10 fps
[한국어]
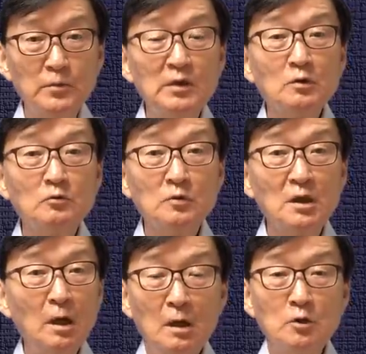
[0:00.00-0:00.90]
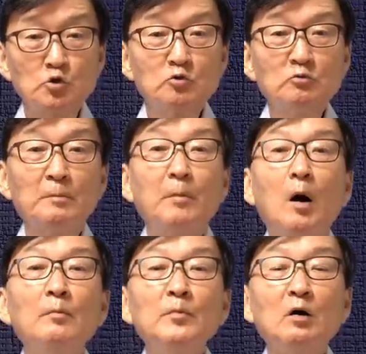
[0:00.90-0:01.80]
미국이 중국의
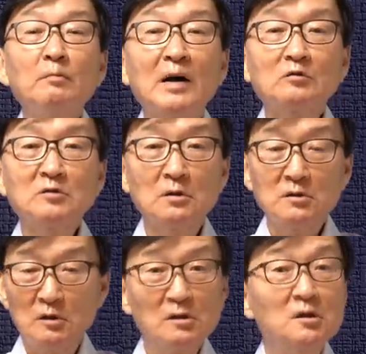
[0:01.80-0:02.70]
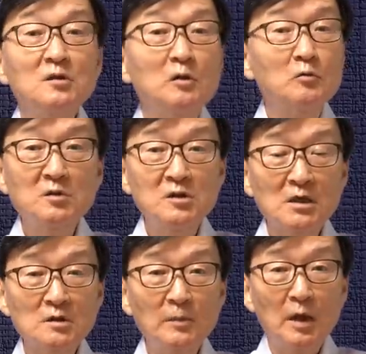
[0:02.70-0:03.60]
범용 반도체는 전혀 건들고 있지
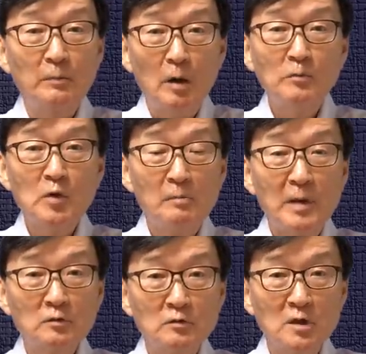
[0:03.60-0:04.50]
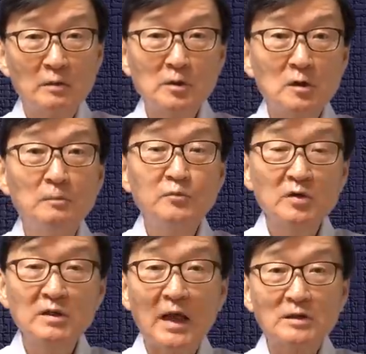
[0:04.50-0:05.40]
않습니까? 범용 반도체는 뭐
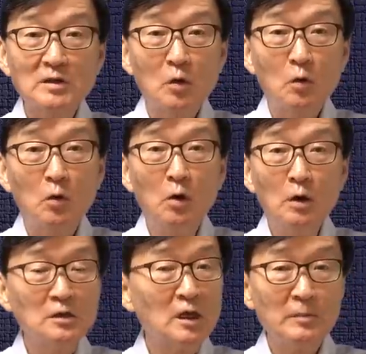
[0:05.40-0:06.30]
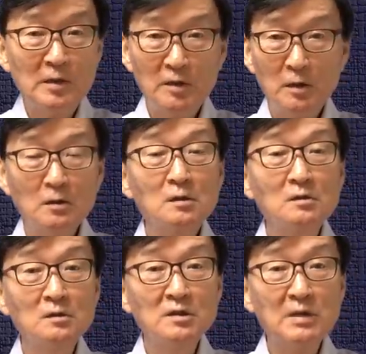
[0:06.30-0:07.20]
선풍기, 냉장고, 테레비 들어가는
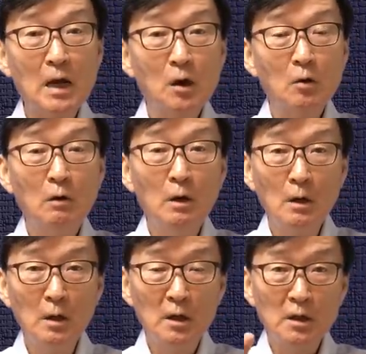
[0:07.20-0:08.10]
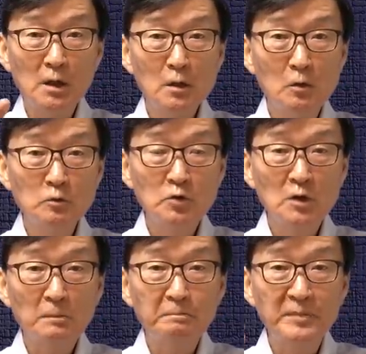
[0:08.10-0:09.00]
건들지 않고
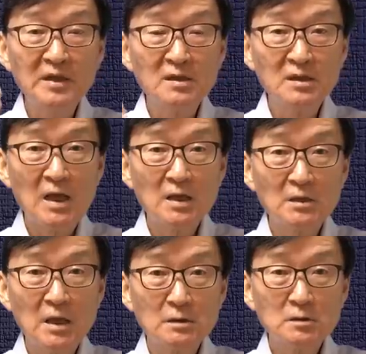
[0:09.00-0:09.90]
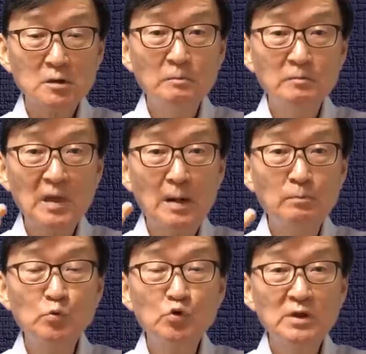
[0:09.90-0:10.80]
인공지능, 빅데이터,
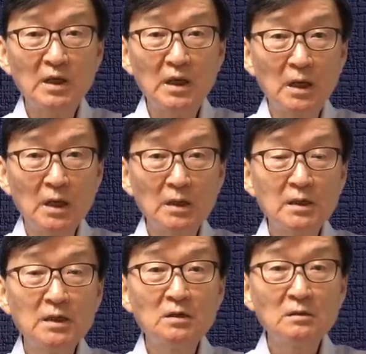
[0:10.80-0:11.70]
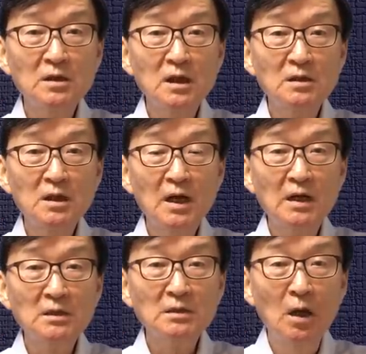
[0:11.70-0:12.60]
첨단 무기 이런 데
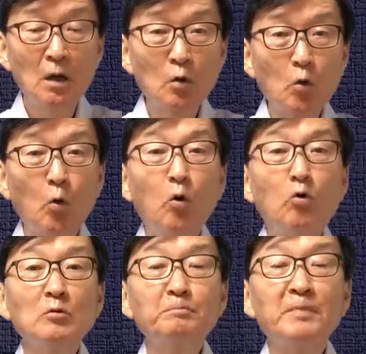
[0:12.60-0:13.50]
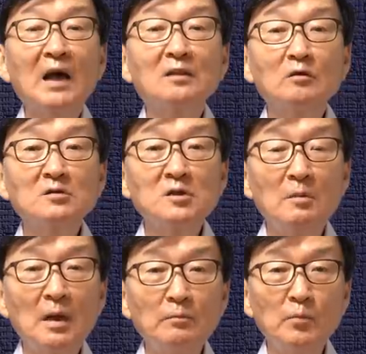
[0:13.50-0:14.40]
들어가는 고급
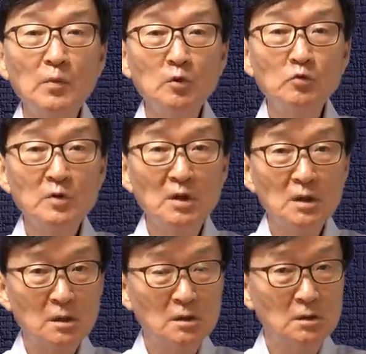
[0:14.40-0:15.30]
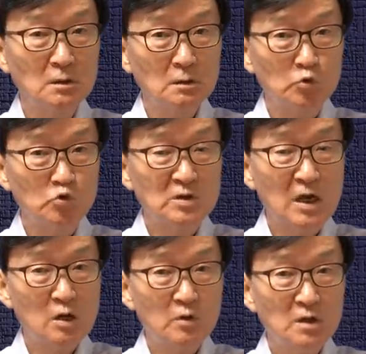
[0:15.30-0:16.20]
반도체만 미국이 근,
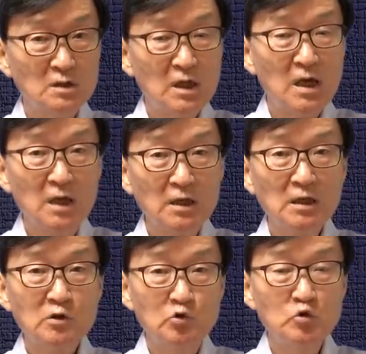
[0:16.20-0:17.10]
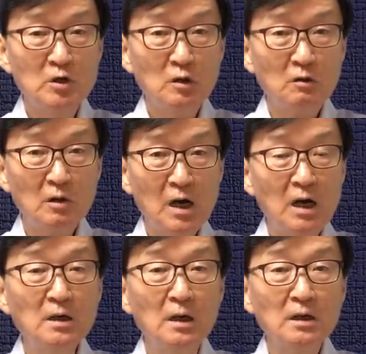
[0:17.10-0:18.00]
규제하고 있는데 이 규제
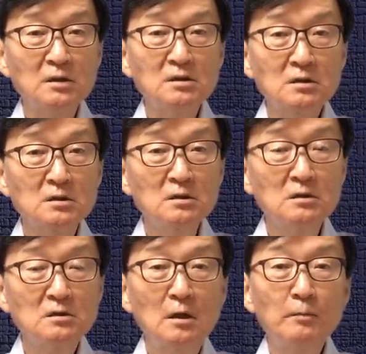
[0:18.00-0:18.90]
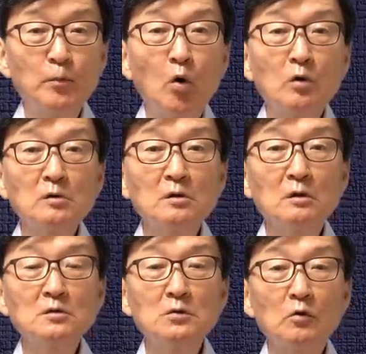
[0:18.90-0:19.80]
효과가 이제 슬슬
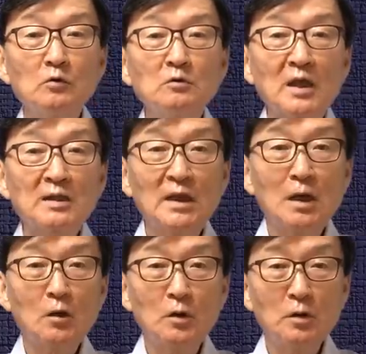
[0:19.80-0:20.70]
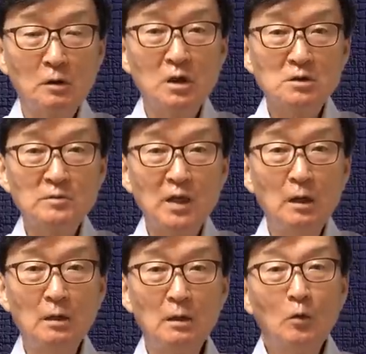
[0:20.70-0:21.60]
본격적으로 나타나고 있는 것
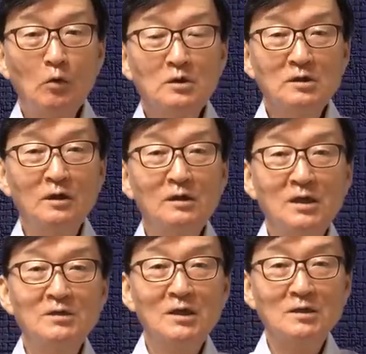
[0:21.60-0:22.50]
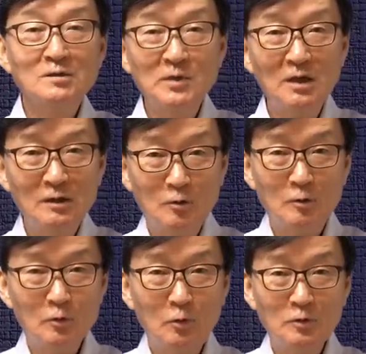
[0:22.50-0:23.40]
같습니다. 오늘은 여기까지 하겠습니다.
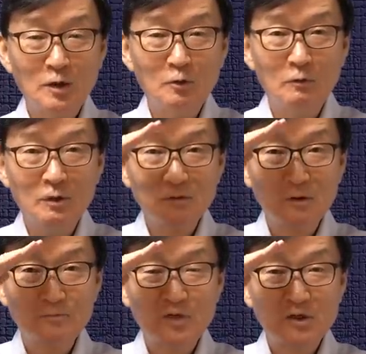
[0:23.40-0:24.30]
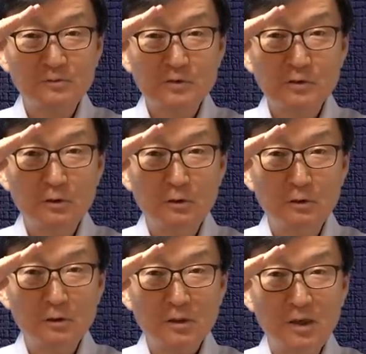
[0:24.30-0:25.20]
여러분 오늘은 원더풀
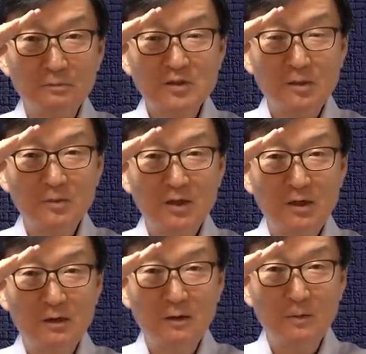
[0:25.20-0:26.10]
하십시오. 감사합니다.